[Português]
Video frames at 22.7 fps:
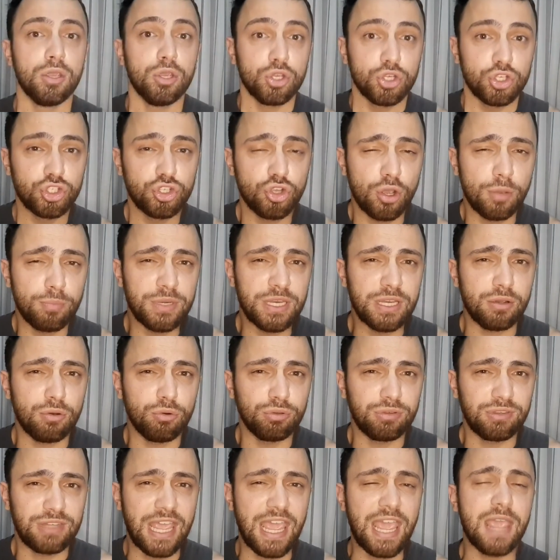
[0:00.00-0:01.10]
Sobre
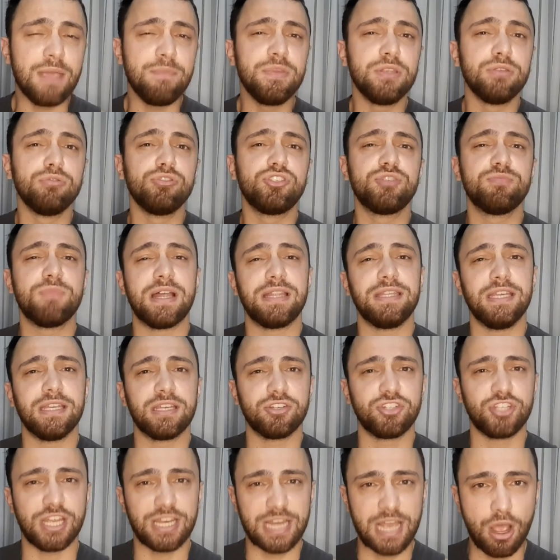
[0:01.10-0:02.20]
o término de maneira
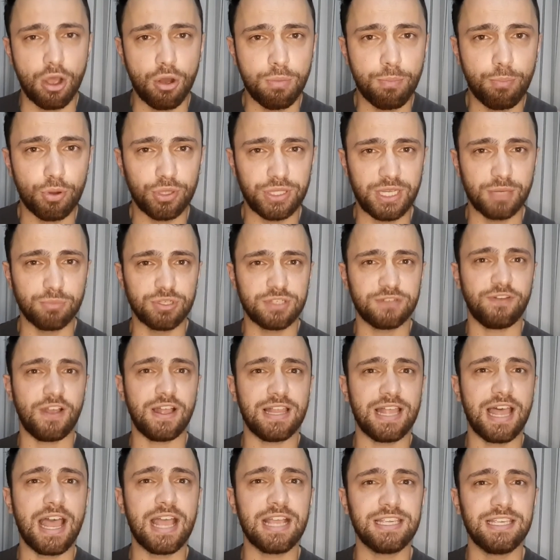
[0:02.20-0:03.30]
geral, podemos
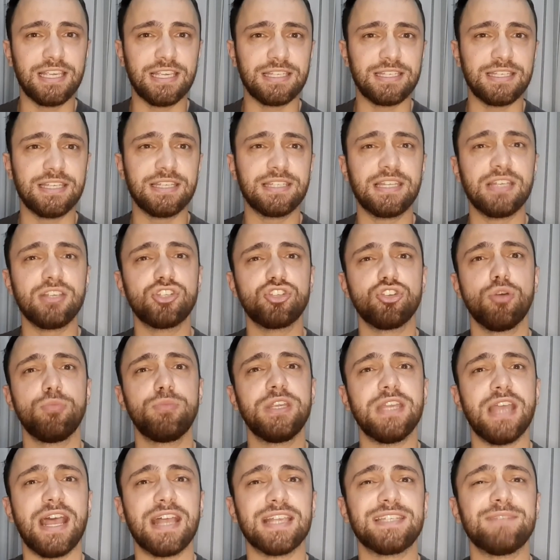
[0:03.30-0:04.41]
falar que existem
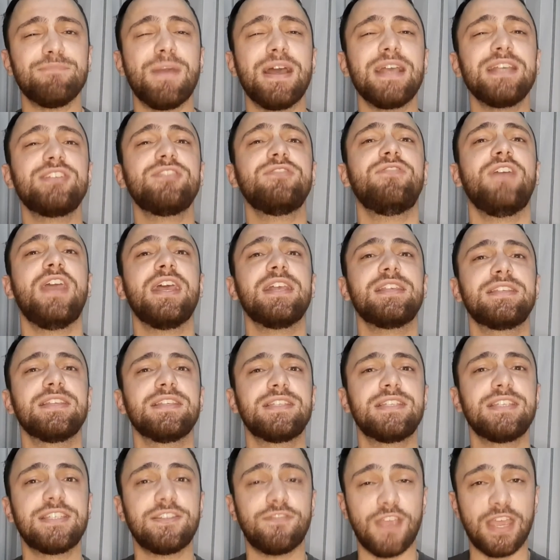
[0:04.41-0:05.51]
sobre as mais
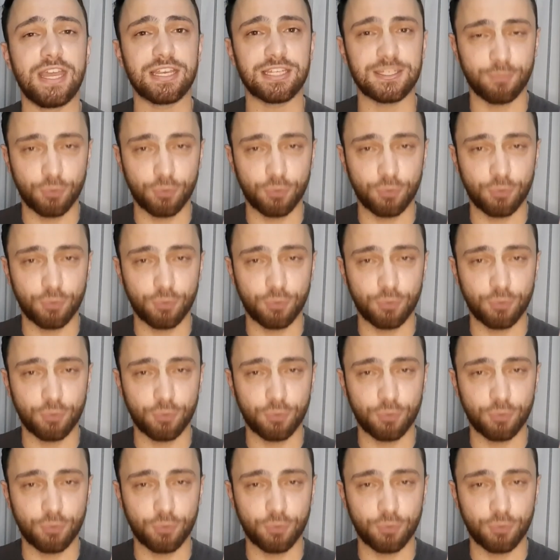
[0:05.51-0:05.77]
diversas esferas